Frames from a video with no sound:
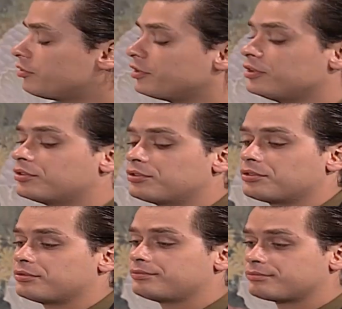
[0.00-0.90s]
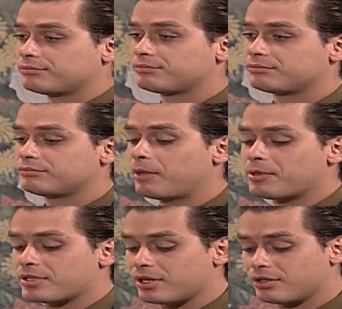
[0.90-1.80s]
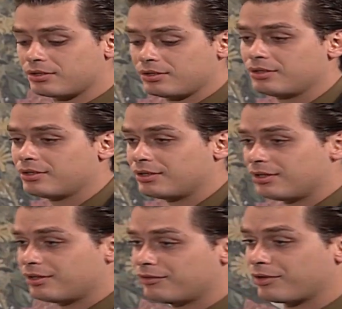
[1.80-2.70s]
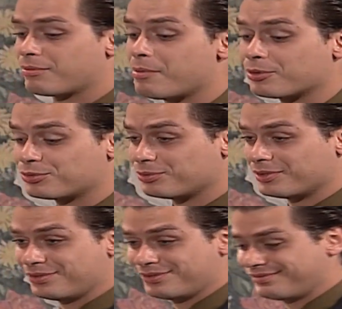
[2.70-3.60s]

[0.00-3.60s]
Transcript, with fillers: não tô feliz. Vai passar. Vou acabar me acostumando.